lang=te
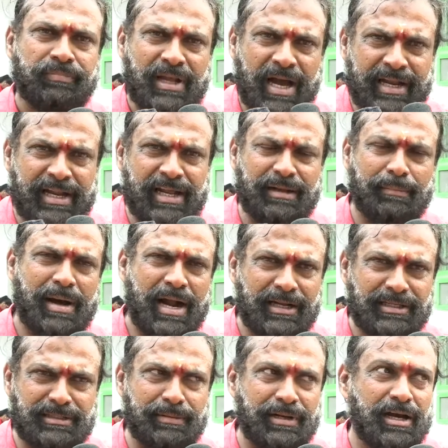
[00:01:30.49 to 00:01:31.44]
నాని అన్న మాట
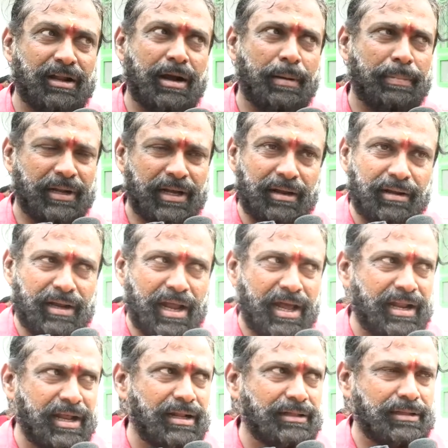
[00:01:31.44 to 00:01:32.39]
ఇచ్చే ప్రకారం ఆ ప్రకారం
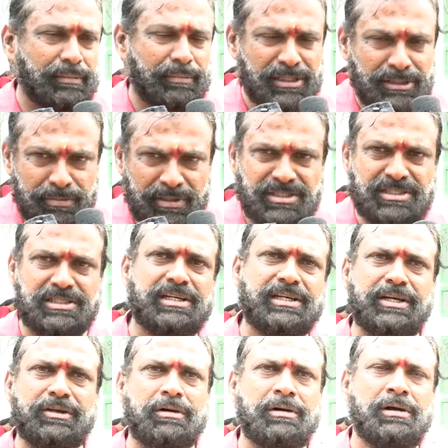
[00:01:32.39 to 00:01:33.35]
నాని అన్నంత మంచి మనిషి
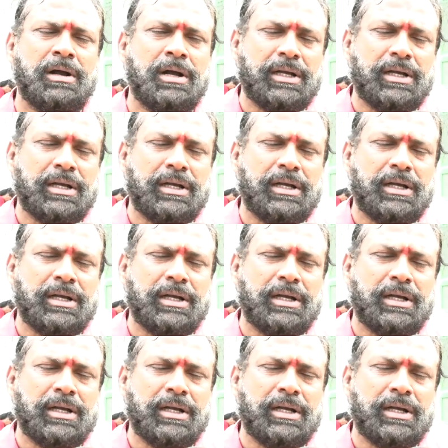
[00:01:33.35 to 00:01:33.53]
హీరో